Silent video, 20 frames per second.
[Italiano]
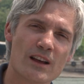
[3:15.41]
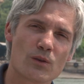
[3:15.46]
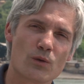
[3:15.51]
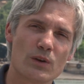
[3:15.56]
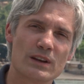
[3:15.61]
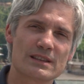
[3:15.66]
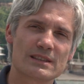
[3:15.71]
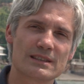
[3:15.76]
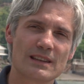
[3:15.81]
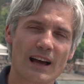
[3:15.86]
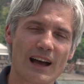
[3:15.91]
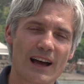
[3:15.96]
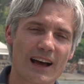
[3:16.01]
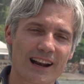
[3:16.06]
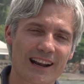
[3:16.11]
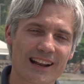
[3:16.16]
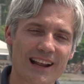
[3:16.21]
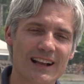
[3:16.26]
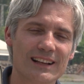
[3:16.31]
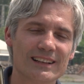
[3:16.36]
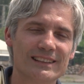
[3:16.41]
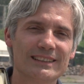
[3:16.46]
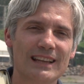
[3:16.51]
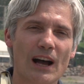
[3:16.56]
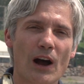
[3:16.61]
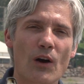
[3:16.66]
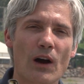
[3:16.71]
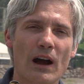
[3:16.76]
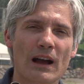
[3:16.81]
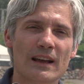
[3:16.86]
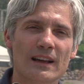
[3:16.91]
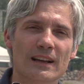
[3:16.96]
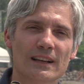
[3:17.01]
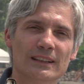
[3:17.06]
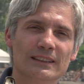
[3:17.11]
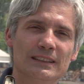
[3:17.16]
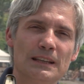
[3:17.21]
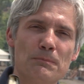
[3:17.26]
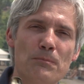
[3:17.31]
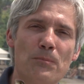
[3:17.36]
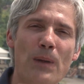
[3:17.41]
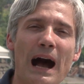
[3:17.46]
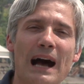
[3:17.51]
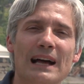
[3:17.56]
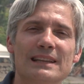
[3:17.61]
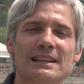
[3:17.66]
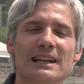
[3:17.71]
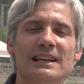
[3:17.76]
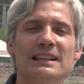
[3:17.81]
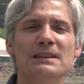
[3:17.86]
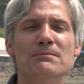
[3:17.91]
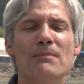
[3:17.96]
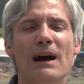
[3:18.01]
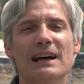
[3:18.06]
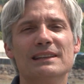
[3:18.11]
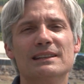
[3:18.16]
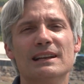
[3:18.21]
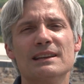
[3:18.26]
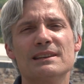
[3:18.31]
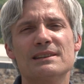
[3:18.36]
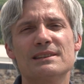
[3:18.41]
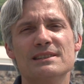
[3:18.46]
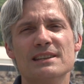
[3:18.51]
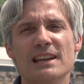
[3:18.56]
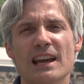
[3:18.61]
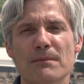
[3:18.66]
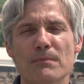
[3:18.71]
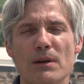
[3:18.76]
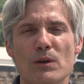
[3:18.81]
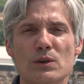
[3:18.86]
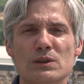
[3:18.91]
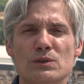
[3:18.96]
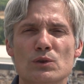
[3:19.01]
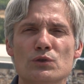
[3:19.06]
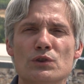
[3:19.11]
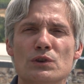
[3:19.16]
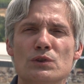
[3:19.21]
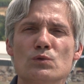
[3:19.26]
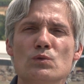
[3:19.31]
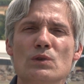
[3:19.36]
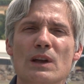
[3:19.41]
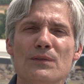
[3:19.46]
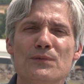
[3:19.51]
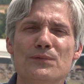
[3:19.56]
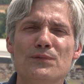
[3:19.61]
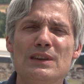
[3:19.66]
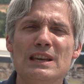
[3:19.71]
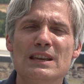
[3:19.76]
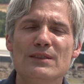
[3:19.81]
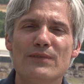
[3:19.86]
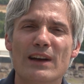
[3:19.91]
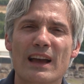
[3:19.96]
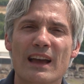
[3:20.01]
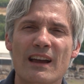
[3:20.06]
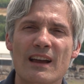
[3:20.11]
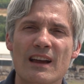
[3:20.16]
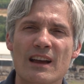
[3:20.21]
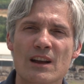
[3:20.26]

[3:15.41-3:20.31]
questa realtà di padre e di madre insieme, questo Gesù che vive